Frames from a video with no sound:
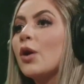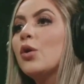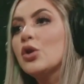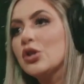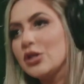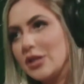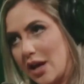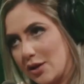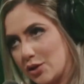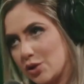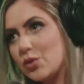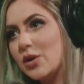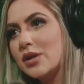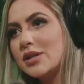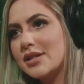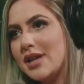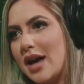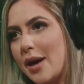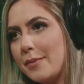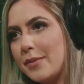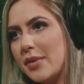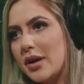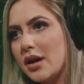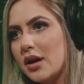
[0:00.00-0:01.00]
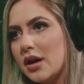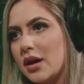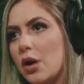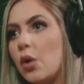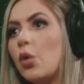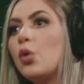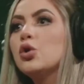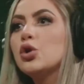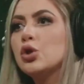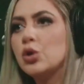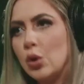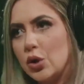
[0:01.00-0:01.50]
O status do WhatsApp.
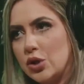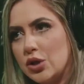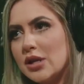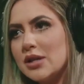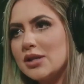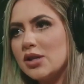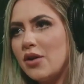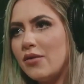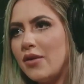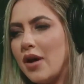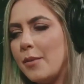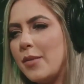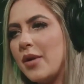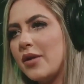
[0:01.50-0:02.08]
Os dois têm que salvar.